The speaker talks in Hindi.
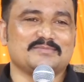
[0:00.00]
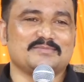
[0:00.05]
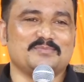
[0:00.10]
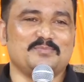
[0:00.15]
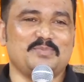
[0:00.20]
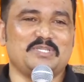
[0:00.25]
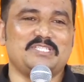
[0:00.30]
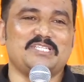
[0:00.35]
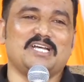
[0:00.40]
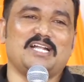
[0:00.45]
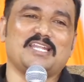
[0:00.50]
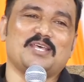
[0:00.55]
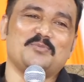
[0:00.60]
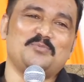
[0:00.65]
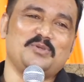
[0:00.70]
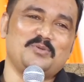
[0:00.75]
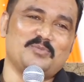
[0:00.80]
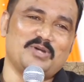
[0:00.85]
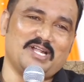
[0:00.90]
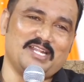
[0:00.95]
बेचारा
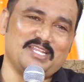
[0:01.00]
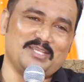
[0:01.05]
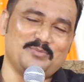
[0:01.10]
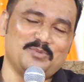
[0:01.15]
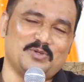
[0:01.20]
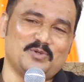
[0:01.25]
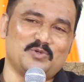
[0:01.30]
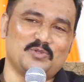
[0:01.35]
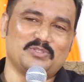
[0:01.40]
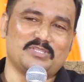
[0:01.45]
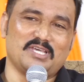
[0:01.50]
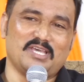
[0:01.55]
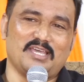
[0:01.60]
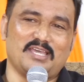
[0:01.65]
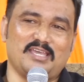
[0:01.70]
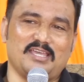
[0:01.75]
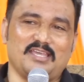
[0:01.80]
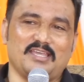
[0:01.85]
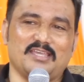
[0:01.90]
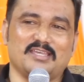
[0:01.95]
बीमारी में होता
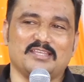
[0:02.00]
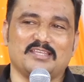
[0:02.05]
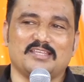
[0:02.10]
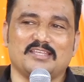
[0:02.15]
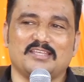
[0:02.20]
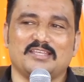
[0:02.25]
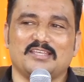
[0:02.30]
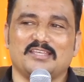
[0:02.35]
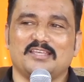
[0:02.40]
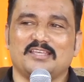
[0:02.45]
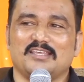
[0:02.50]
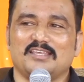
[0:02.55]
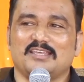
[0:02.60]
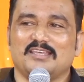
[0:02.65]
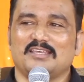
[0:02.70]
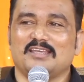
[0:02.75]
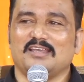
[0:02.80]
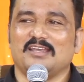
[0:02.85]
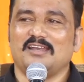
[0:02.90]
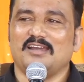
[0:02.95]
है
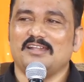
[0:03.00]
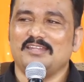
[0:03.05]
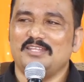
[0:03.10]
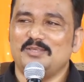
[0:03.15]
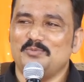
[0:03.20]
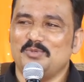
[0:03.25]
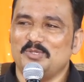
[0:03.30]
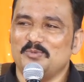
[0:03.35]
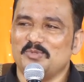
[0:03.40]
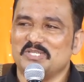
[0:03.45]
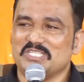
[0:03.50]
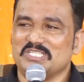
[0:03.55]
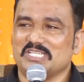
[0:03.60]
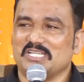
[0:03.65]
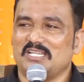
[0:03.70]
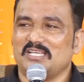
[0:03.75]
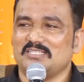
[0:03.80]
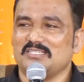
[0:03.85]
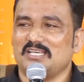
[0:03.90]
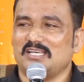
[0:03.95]
गरीबी में
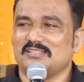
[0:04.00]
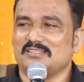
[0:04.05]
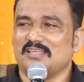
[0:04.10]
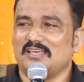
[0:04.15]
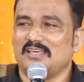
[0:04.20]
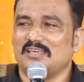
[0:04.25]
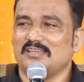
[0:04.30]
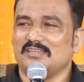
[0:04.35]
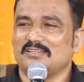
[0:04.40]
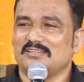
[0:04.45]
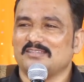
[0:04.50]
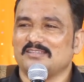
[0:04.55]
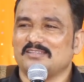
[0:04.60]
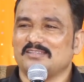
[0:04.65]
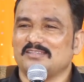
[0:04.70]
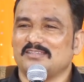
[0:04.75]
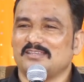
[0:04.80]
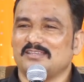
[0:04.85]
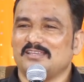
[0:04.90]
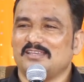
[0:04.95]
चला जाता है
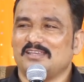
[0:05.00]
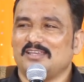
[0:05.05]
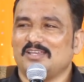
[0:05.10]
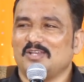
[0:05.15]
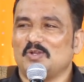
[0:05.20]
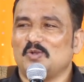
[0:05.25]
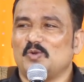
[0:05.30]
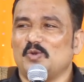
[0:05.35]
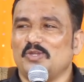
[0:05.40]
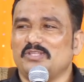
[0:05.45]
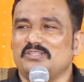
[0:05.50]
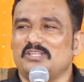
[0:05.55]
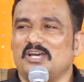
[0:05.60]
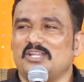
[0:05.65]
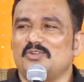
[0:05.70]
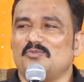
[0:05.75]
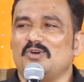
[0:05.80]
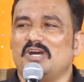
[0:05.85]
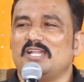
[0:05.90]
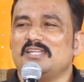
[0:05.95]
कोई
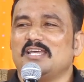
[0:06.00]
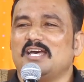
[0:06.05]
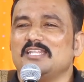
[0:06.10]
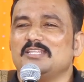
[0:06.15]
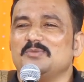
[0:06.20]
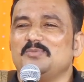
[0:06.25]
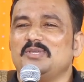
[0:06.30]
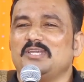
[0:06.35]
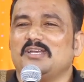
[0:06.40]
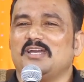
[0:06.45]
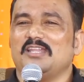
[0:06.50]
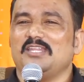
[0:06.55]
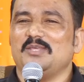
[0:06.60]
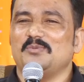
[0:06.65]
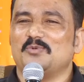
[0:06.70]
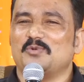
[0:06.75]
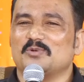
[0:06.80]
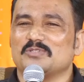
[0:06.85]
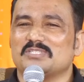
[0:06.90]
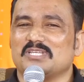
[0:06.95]
धनवान आदमी
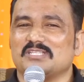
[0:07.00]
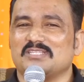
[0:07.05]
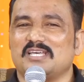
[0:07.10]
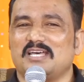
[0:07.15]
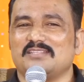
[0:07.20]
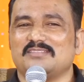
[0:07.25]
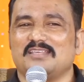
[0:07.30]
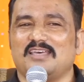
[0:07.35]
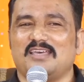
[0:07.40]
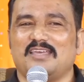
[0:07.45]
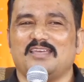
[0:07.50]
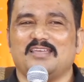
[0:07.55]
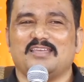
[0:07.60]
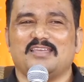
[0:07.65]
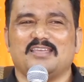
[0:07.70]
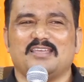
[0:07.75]
गरीब को सताता है